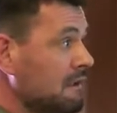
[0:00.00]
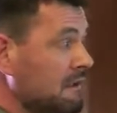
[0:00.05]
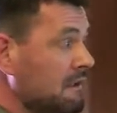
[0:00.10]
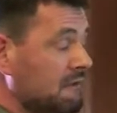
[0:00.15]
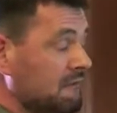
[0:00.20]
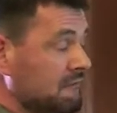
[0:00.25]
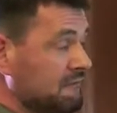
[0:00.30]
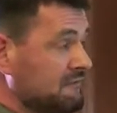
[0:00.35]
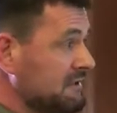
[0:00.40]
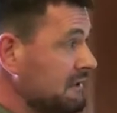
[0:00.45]

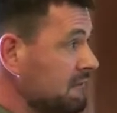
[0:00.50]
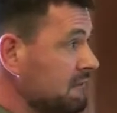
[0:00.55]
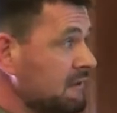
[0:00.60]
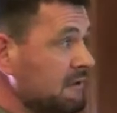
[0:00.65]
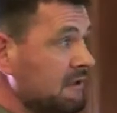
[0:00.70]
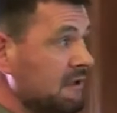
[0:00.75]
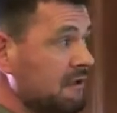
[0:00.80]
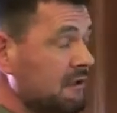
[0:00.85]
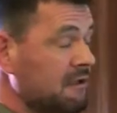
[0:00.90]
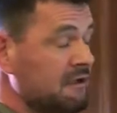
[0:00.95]
Э, все
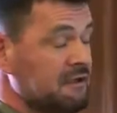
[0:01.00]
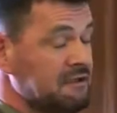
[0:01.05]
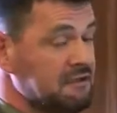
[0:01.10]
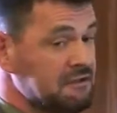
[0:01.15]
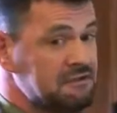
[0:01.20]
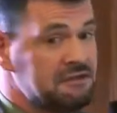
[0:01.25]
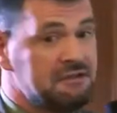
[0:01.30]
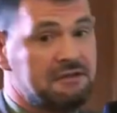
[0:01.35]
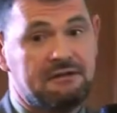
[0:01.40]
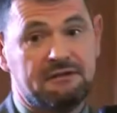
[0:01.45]
виды
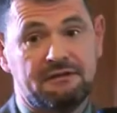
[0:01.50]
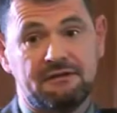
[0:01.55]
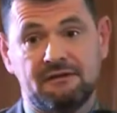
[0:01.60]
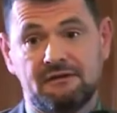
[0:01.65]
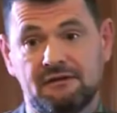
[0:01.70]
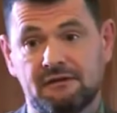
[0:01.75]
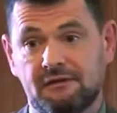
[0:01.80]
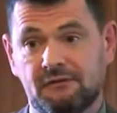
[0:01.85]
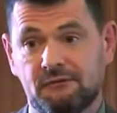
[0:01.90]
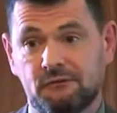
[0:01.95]

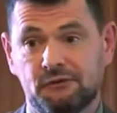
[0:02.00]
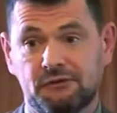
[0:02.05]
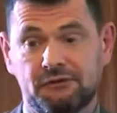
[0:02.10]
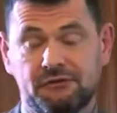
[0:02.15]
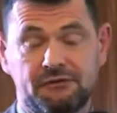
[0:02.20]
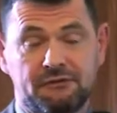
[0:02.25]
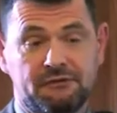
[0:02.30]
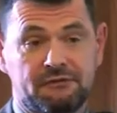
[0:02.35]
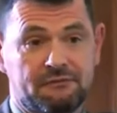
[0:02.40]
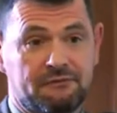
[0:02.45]
ограничения. Вот
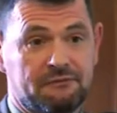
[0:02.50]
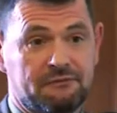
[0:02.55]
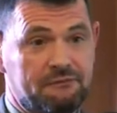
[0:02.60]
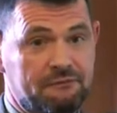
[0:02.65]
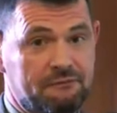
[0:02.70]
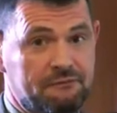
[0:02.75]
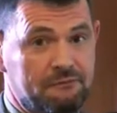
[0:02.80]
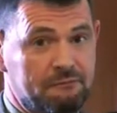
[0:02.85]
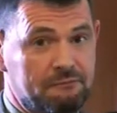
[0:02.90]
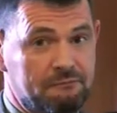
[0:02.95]
э,
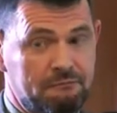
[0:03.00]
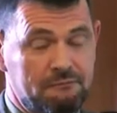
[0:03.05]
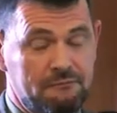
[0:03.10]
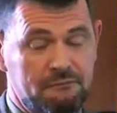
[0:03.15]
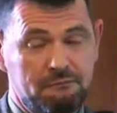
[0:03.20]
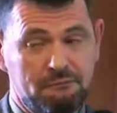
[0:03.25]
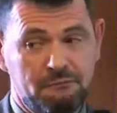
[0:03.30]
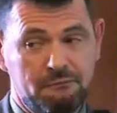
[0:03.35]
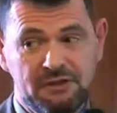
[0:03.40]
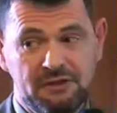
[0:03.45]

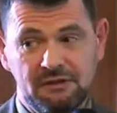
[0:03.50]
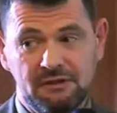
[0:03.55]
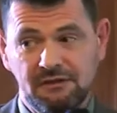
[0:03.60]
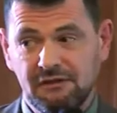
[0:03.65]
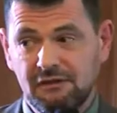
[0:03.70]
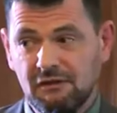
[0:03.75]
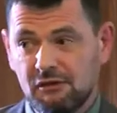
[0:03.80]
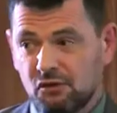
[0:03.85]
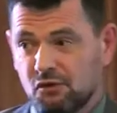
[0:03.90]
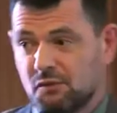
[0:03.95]
мы
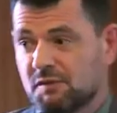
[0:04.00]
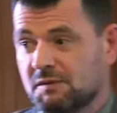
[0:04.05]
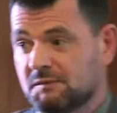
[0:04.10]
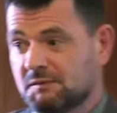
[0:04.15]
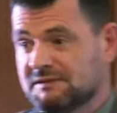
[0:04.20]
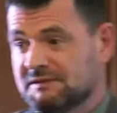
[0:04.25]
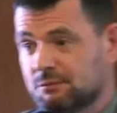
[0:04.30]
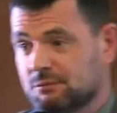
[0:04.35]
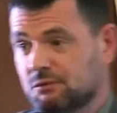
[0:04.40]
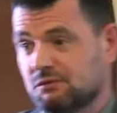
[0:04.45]
не любим
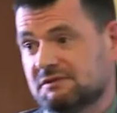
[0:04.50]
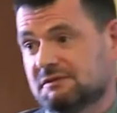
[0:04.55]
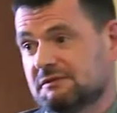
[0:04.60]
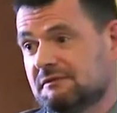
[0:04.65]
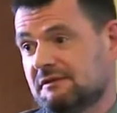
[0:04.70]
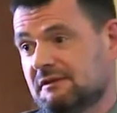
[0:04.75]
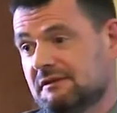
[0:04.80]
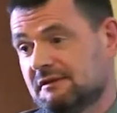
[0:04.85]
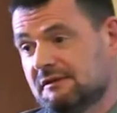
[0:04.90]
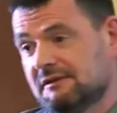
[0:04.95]

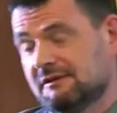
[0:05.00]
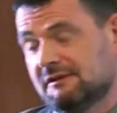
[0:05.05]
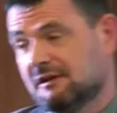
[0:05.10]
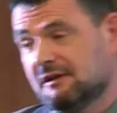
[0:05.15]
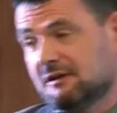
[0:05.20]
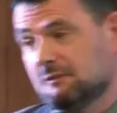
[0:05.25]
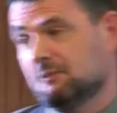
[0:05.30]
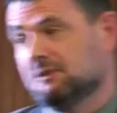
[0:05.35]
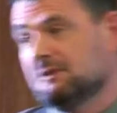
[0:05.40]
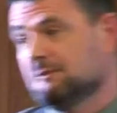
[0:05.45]
использовать
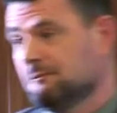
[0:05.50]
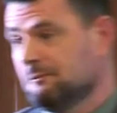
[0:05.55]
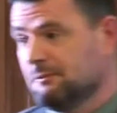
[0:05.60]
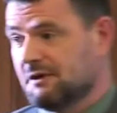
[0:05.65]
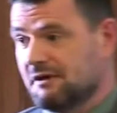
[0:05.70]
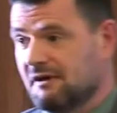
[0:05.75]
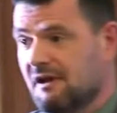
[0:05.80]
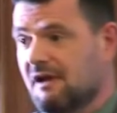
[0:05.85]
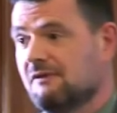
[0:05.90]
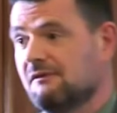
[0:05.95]
термин
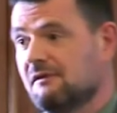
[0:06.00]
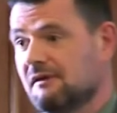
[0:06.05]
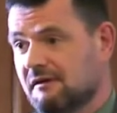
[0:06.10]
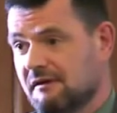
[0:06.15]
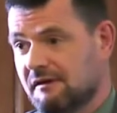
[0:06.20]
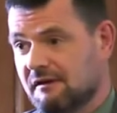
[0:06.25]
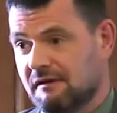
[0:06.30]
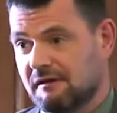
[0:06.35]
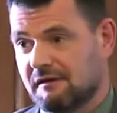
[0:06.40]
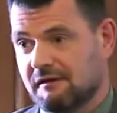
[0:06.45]

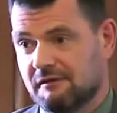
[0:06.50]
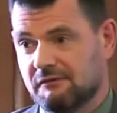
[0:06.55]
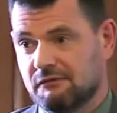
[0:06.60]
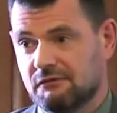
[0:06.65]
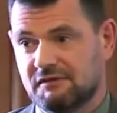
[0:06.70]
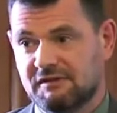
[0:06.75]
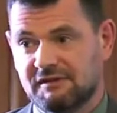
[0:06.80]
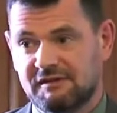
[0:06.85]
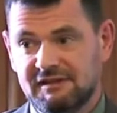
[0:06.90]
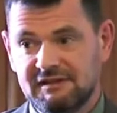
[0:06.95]
«правильно».
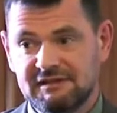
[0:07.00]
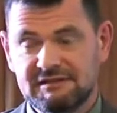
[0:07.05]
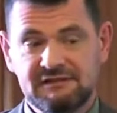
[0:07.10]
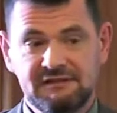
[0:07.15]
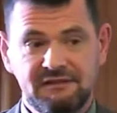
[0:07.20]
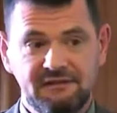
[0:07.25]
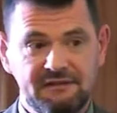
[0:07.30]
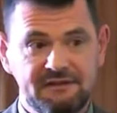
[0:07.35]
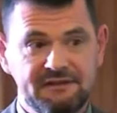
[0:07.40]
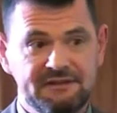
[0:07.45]
Вот
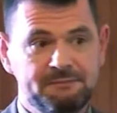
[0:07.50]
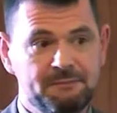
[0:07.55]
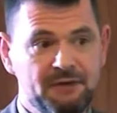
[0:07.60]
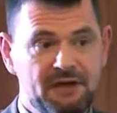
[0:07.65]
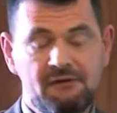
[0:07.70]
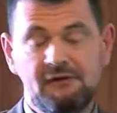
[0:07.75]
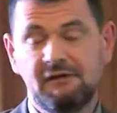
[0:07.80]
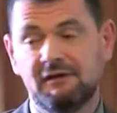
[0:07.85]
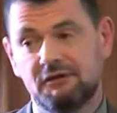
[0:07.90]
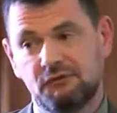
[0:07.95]
если есть
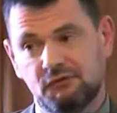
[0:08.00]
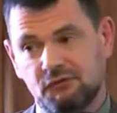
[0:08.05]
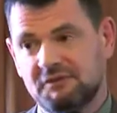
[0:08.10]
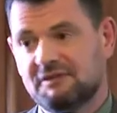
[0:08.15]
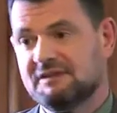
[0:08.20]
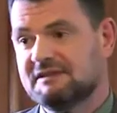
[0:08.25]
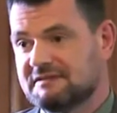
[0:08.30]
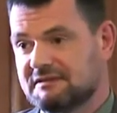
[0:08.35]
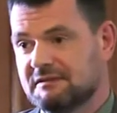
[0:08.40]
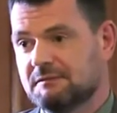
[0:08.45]
правильно, то
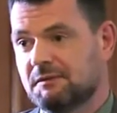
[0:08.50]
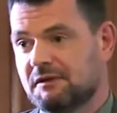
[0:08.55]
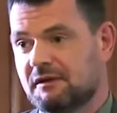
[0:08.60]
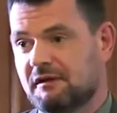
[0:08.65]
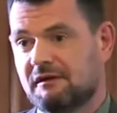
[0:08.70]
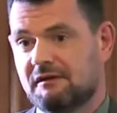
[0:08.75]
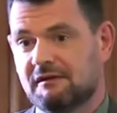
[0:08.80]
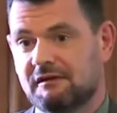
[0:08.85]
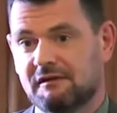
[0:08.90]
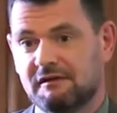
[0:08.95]
есть
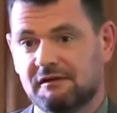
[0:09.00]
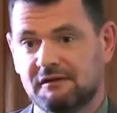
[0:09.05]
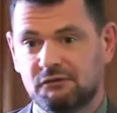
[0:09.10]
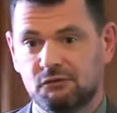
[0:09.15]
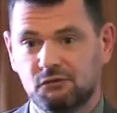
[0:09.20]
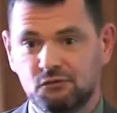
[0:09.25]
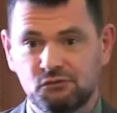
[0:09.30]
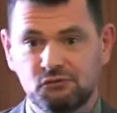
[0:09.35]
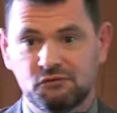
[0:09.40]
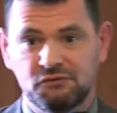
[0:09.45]
неправильно. И
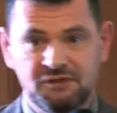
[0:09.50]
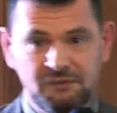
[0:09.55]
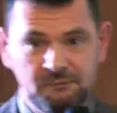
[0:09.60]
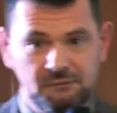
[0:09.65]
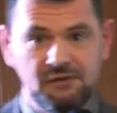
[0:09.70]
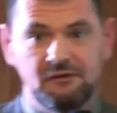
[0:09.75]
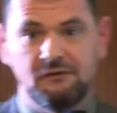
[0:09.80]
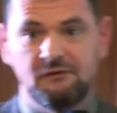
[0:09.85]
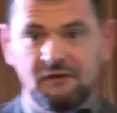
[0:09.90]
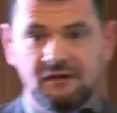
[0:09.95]
тут уже
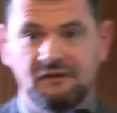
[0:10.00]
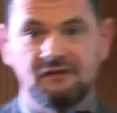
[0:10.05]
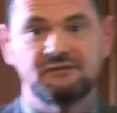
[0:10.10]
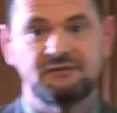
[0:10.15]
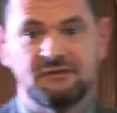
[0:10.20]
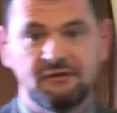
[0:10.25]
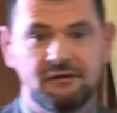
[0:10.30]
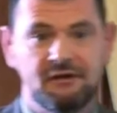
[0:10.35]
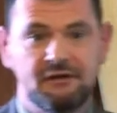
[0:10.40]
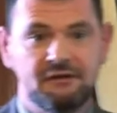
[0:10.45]

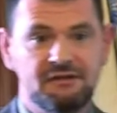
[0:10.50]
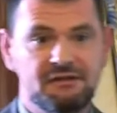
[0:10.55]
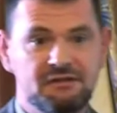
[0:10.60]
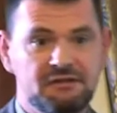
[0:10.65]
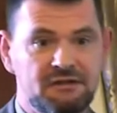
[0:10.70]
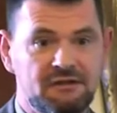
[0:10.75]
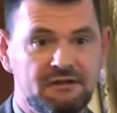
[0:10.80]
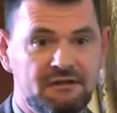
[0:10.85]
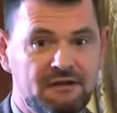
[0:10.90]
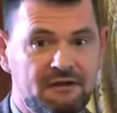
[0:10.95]
появляются
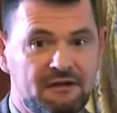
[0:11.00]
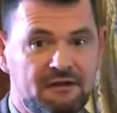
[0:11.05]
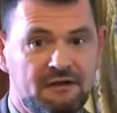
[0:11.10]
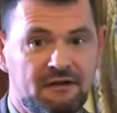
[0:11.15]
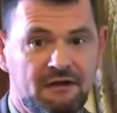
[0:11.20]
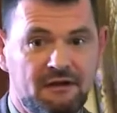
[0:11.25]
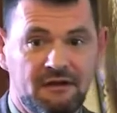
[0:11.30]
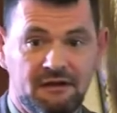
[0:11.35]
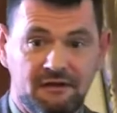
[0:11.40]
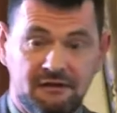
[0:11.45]
ограничения.
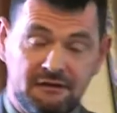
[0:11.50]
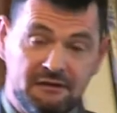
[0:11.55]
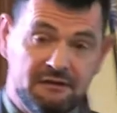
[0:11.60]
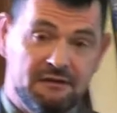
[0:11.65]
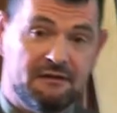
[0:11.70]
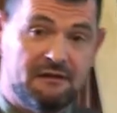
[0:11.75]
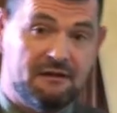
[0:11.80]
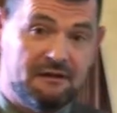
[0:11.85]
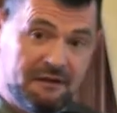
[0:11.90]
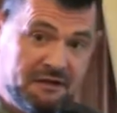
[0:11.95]
И
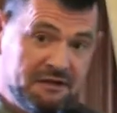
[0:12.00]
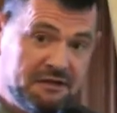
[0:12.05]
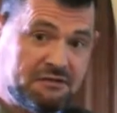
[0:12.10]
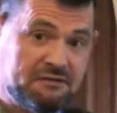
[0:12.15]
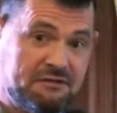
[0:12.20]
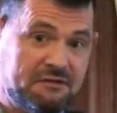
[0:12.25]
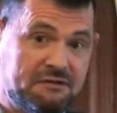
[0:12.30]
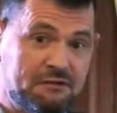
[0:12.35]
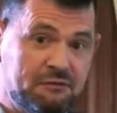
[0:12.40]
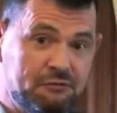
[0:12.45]
речь
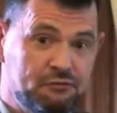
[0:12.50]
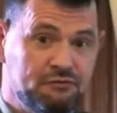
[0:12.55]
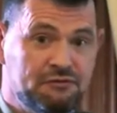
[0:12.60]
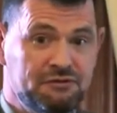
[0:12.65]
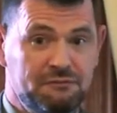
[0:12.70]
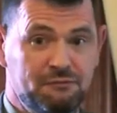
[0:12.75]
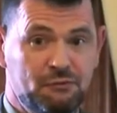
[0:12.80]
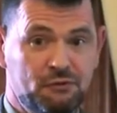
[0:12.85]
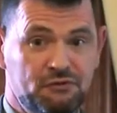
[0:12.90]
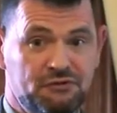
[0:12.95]
тут
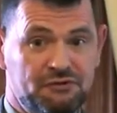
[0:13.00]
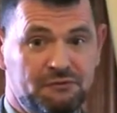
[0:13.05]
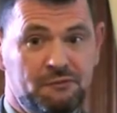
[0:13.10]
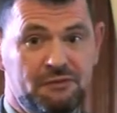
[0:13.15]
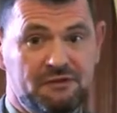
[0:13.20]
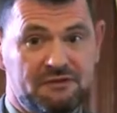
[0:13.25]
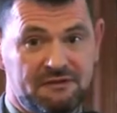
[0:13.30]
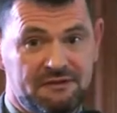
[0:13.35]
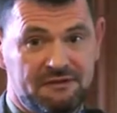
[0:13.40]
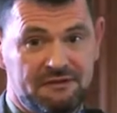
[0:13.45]
же может
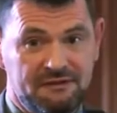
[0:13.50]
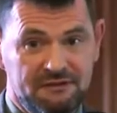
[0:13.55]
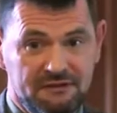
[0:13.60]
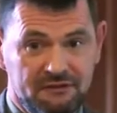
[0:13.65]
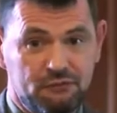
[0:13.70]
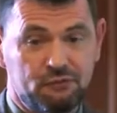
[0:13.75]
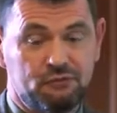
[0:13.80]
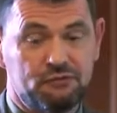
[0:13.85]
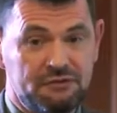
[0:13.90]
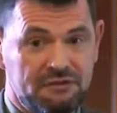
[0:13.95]
быть идти
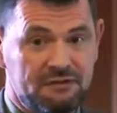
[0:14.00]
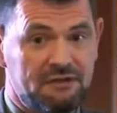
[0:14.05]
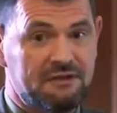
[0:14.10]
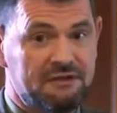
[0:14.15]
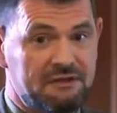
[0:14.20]
уже о